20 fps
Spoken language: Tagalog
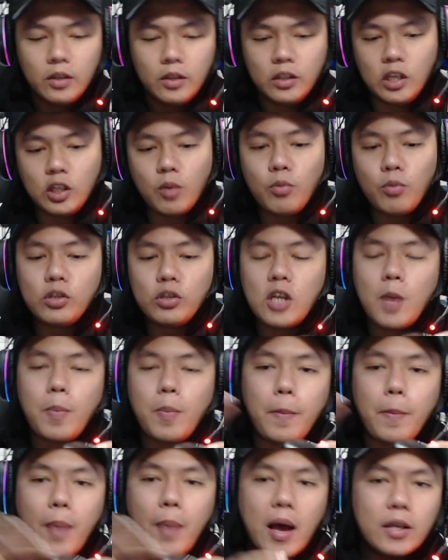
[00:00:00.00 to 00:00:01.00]
Dito mo siya
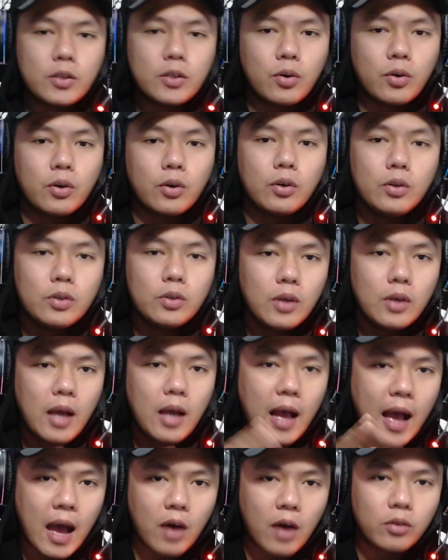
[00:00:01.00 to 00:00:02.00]
ipapasok,
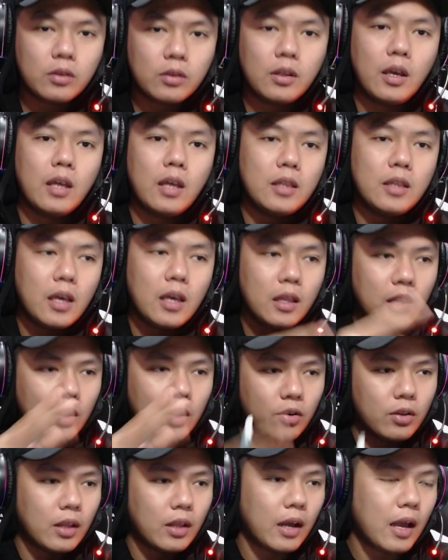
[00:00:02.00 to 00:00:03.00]
out, and then
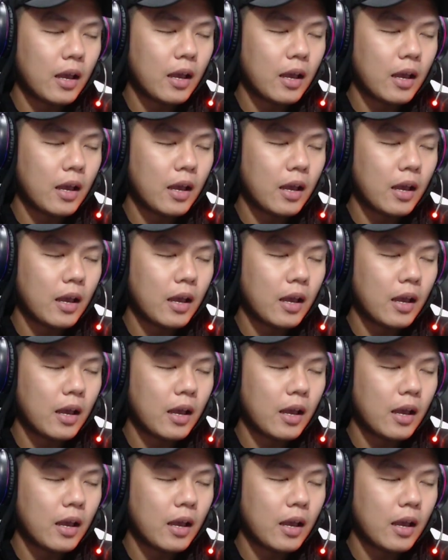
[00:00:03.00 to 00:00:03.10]
ayun na nga.